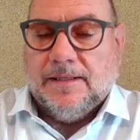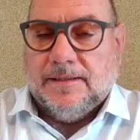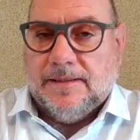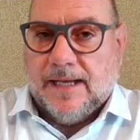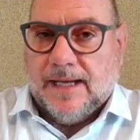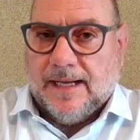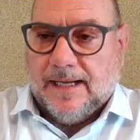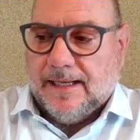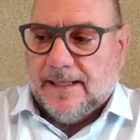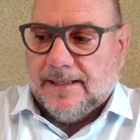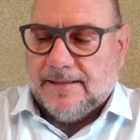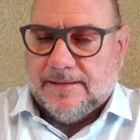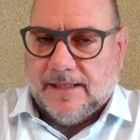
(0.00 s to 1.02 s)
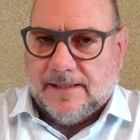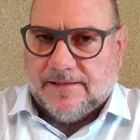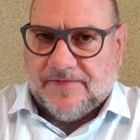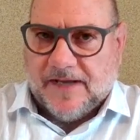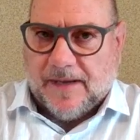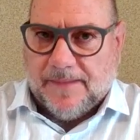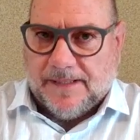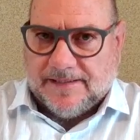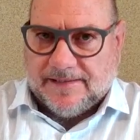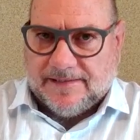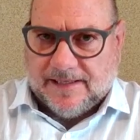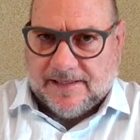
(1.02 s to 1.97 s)
da, das
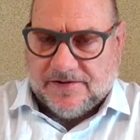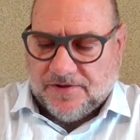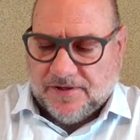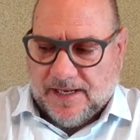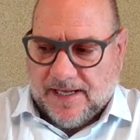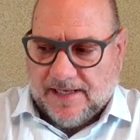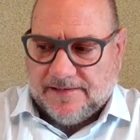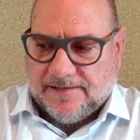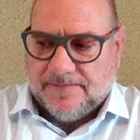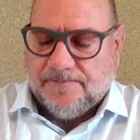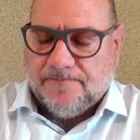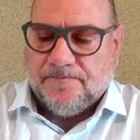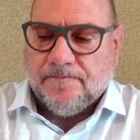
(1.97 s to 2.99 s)
ferramentas tradicionais,